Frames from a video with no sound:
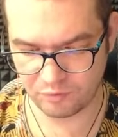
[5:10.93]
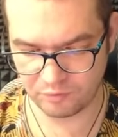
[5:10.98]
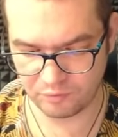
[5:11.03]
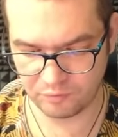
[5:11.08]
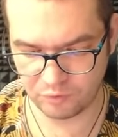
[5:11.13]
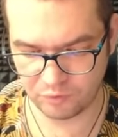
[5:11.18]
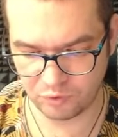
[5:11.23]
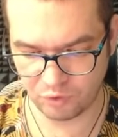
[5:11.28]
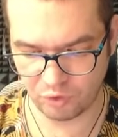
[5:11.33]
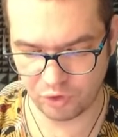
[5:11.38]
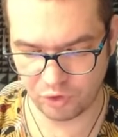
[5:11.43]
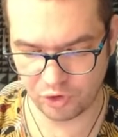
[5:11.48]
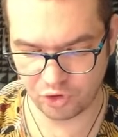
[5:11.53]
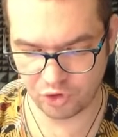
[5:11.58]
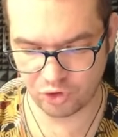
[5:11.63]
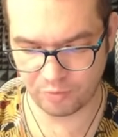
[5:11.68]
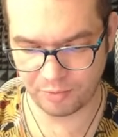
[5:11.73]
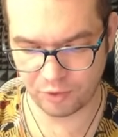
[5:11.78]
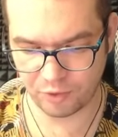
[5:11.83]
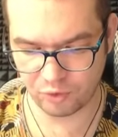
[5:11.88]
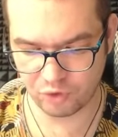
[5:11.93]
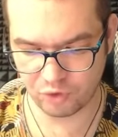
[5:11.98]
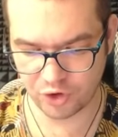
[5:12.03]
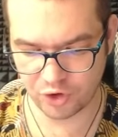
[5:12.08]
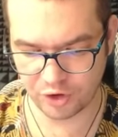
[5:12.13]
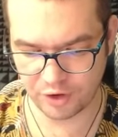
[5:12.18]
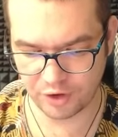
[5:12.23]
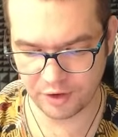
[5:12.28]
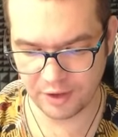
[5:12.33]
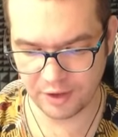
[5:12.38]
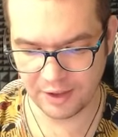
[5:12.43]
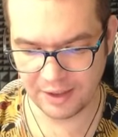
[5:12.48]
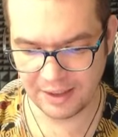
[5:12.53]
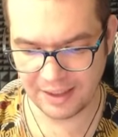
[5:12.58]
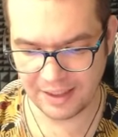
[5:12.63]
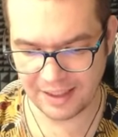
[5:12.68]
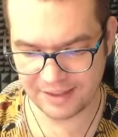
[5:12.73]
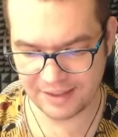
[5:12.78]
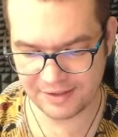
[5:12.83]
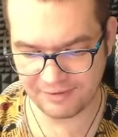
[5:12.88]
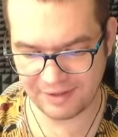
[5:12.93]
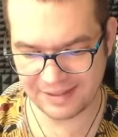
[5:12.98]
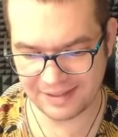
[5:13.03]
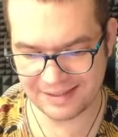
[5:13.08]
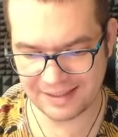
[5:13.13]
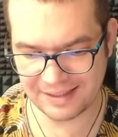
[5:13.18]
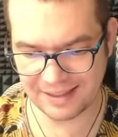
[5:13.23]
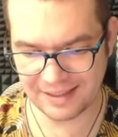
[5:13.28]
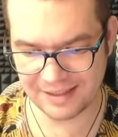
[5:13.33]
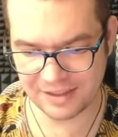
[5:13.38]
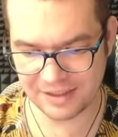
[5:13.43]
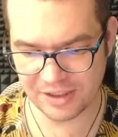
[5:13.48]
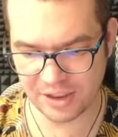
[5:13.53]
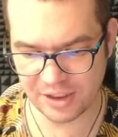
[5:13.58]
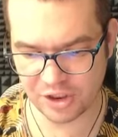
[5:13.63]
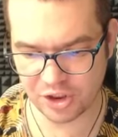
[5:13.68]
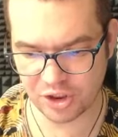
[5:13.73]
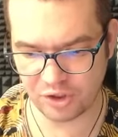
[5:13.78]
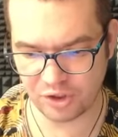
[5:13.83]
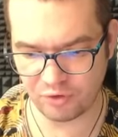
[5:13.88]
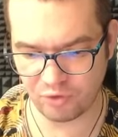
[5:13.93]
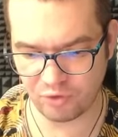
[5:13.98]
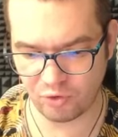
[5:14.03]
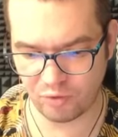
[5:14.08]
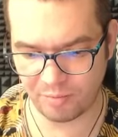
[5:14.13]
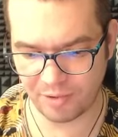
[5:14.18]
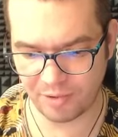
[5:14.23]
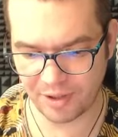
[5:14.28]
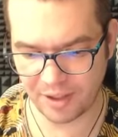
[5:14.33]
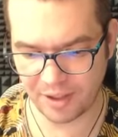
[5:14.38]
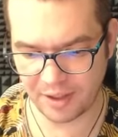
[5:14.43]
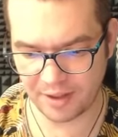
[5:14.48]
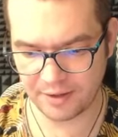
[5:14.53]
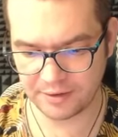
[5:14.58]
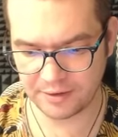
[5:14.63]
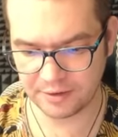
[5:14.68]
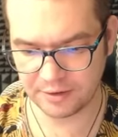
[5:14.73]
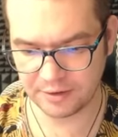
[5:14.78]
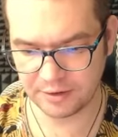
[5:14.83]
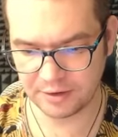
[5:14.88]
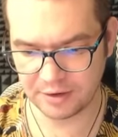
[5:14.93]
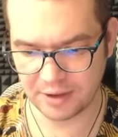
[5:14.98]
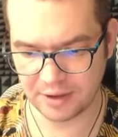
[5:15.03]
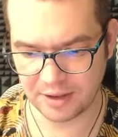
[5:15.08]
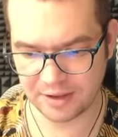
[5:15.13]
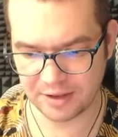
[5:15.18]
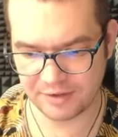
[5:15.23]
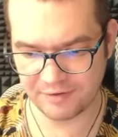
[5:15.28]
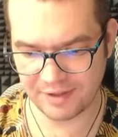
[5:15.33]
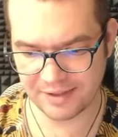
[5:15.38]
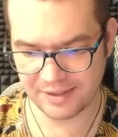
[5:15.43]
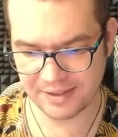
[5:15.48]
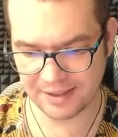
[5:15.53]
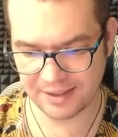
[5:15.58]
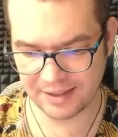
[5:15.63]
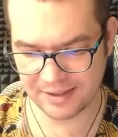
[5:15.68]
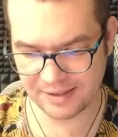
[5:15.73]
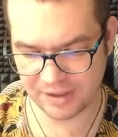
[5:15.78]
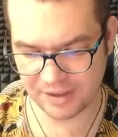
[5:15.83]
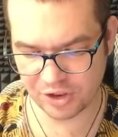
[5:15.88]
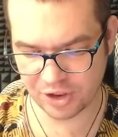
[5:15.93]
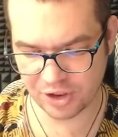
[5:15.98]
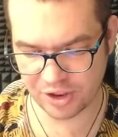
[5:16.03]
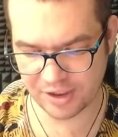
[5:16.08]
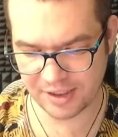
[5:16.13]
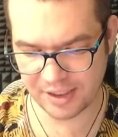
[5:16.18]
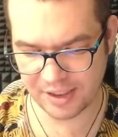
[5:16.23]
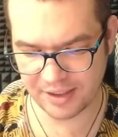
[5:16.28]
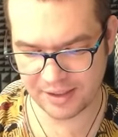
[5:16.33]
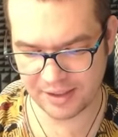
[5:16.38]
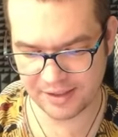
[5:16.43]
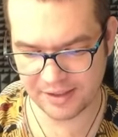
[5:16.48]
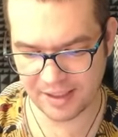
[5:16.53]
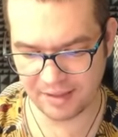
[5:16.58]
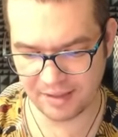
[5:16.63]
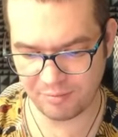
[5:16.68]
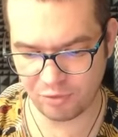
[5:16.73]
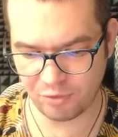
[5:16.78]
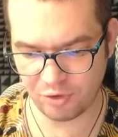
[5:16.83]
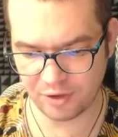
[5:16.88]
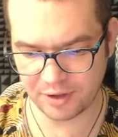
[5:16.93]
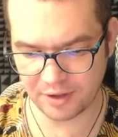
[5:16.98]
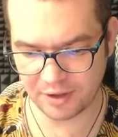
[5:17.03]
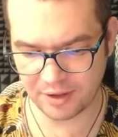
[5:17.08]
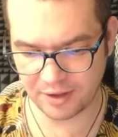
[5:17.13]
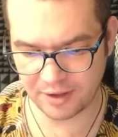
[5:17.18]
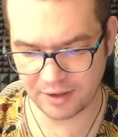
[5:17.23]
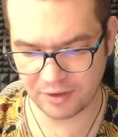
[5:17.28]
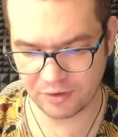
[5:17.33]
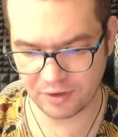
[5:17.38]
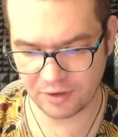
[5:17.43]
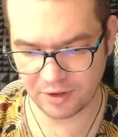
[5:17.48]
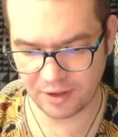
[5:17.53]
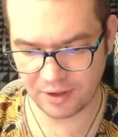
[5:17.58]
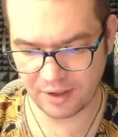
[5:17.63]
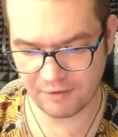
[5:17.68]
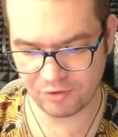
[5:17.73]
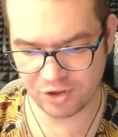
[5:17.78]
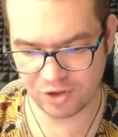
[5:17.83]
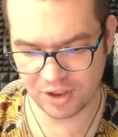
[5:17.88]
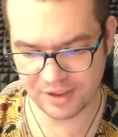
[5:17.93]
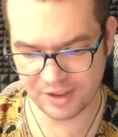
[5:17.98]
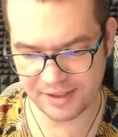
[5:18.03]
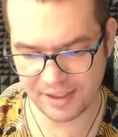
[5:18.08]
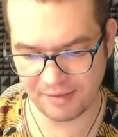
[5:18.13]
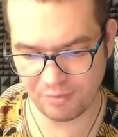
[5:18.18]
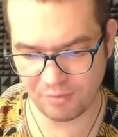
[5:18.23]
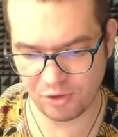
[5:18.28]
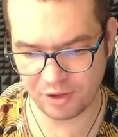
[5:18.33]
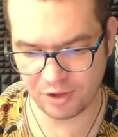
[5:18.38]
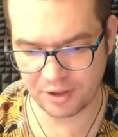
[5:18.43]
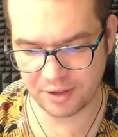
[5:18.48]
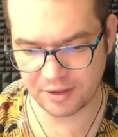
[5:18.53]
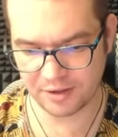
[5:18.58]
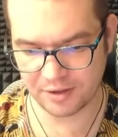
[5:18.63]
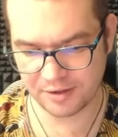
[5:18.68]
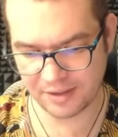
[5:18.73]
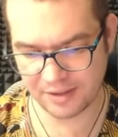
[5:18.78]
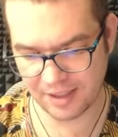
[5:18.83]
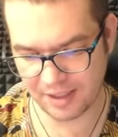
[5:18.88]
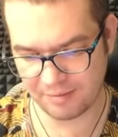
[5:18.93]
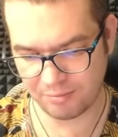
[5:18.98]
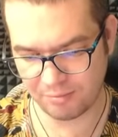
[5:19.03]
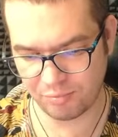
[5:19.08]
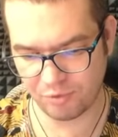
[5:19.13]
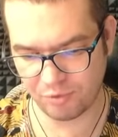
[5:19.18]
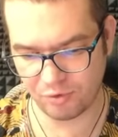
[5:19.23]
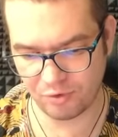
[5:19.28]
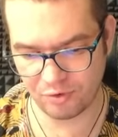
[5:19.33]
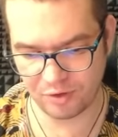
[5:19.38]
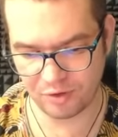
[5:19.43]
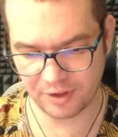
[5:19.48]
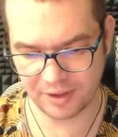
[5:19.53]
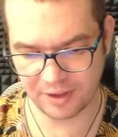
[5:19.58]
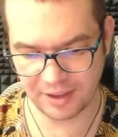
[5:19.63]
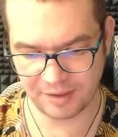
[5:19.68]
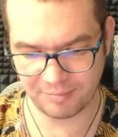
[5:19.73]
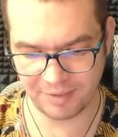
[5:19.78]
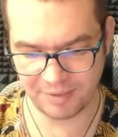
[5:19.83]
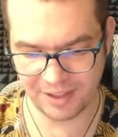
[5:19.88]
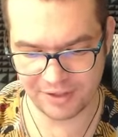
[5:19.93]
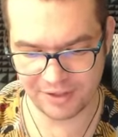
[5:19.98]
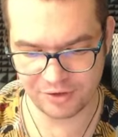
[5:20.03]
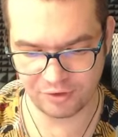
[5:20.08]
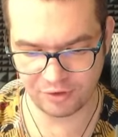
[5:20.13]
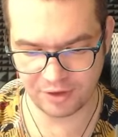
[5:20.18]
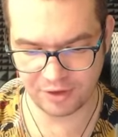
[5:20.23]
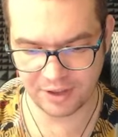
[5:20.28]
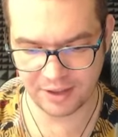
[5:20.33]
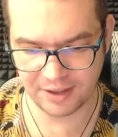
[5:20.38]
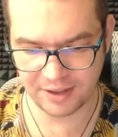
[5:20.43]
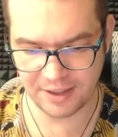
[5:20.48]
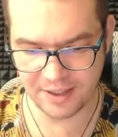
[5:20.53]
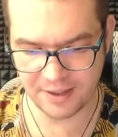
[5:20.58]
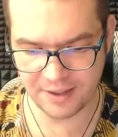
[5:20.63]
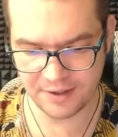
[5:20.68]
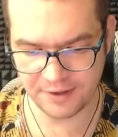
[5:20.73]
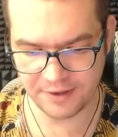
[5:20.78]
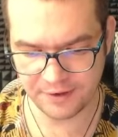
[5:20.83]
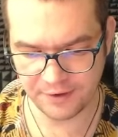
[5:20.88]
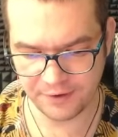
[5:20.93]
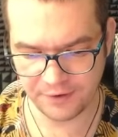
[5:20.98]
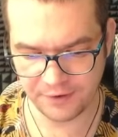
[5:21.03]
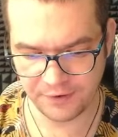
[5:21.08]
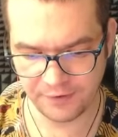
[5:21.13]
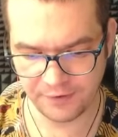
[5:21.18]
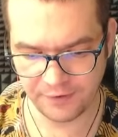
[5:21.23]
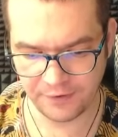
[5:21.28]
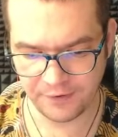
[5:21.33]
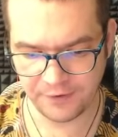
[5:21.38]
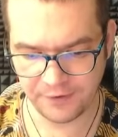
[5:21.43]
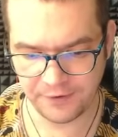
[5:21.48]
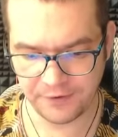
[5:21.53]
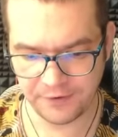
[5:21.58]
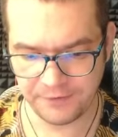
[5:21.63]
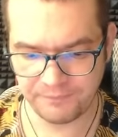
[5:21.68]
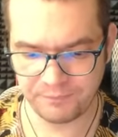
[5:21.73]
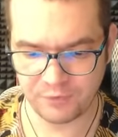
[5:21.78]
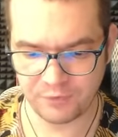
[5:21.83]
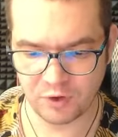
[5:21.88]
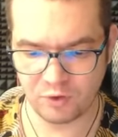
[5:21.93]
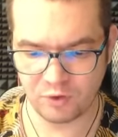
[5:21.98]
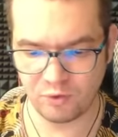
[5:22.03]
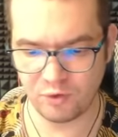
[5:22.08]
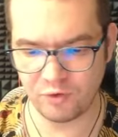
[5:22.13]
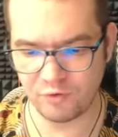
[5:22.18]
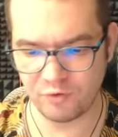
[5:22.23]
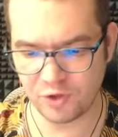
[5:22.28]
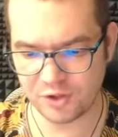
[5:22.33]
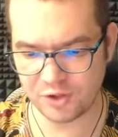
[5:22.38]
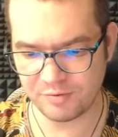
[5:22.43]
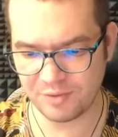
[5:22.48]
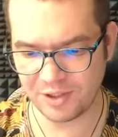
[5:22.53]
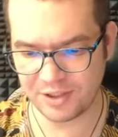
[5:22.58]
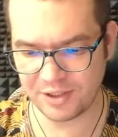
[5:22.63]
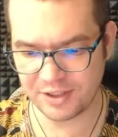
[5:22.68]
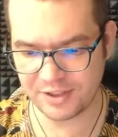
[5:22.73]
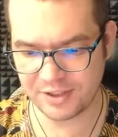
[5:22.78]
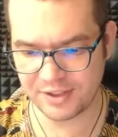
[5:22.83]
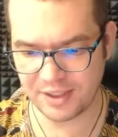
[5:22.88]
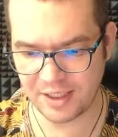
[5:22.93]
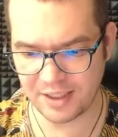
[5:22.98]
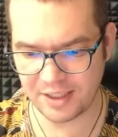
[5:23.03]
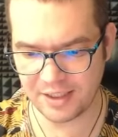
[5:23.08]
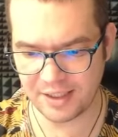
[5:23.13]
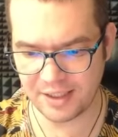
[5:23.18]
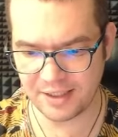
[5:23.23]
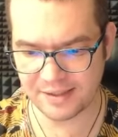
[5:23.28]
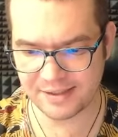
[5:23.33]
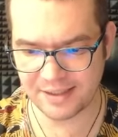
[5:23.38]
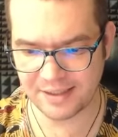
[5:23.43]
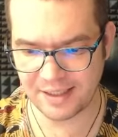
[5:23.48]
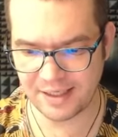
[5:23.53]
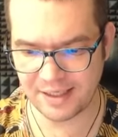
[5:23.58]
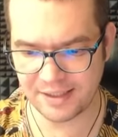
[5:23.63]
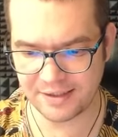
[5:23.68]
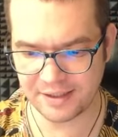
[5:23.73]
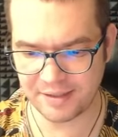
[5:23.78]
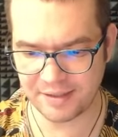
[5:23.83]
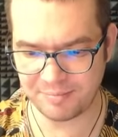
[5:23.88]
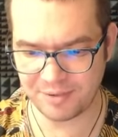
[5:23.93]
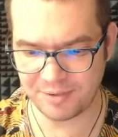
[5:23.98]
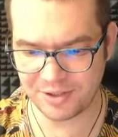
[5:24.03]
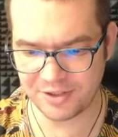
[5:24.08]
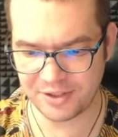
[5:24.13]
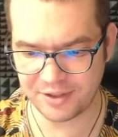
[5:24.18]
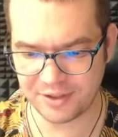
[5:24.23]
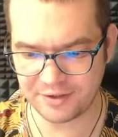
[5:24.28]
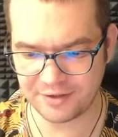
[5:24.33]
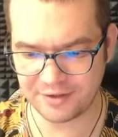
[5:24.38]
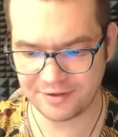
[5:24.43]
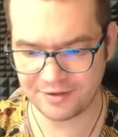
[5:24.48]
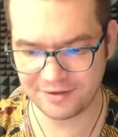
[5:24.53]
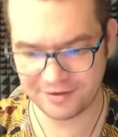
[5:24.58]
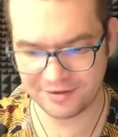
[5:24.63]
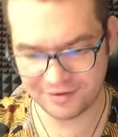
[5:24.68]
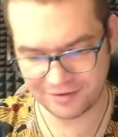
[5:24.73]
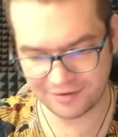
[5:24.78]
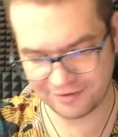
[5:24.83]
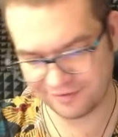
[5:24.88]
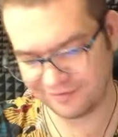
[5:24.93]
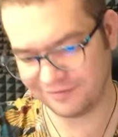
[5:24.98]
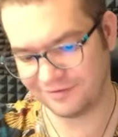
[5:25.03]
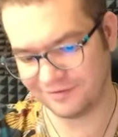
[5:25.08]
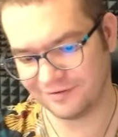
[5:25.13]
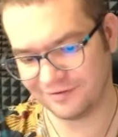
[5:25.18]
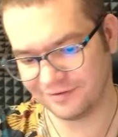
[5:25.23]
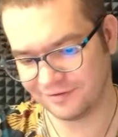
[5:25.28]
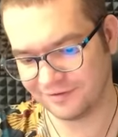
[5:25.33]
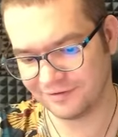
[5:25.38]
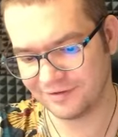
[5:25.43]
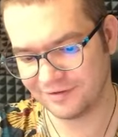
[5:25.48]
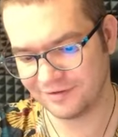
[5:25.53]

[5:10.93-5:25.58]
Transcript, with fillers: урон еще получил. Активация ГЗшки. Опа. Активация ГЗшки, кстати, не сработала. А вот сейчас сработает? Сработает. Пойдет тогда. Ну, у него землетрясение, скелетики предикт. Угу.